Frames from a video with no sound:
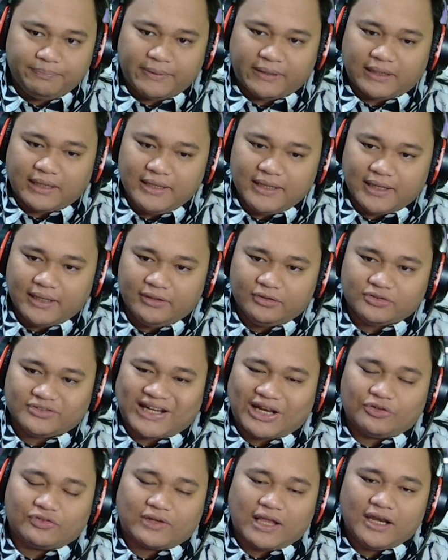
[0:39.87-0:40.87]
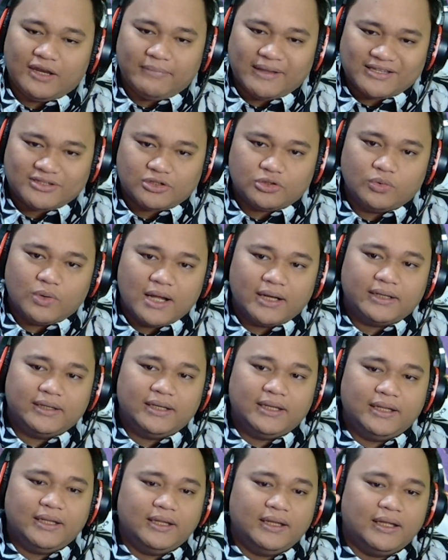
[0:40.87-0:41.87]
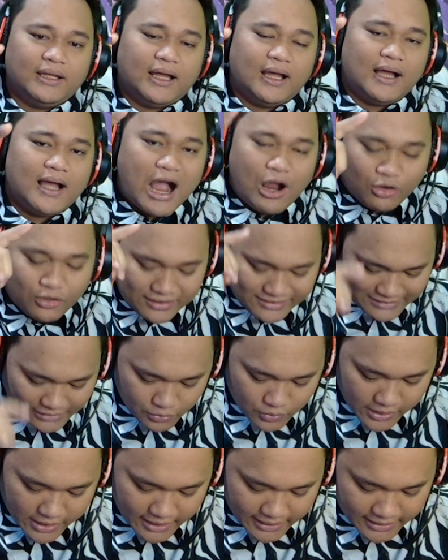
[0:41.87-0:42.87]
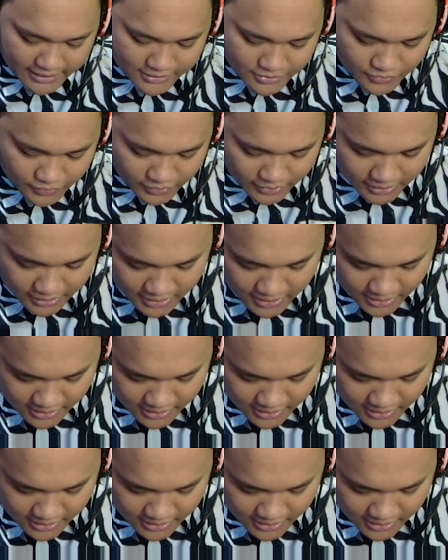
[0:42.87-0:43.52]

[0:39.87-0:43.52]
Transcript: pertandingan itu 100 kali match doang di uh, akun kecil gua yang ini cuy.